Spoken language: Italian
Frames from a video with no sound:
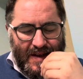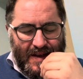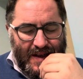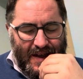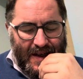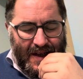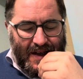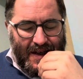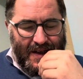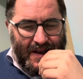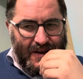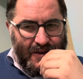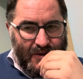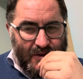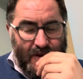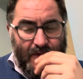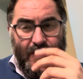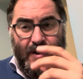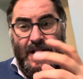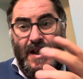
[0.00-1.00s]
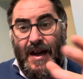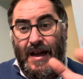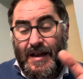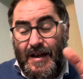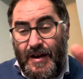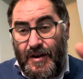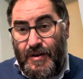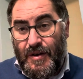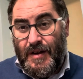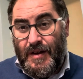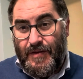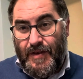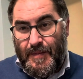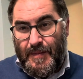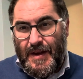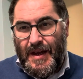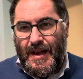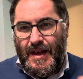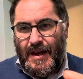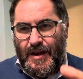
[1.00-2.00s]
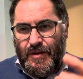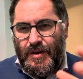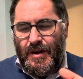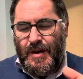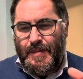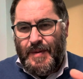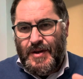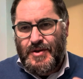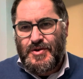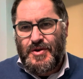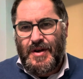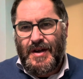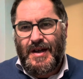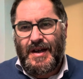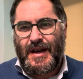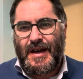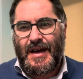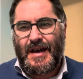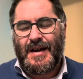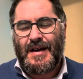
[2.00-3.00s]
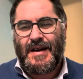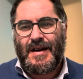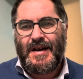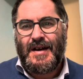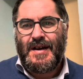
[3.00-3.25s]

e condividere anche con le famiglie, con le persone che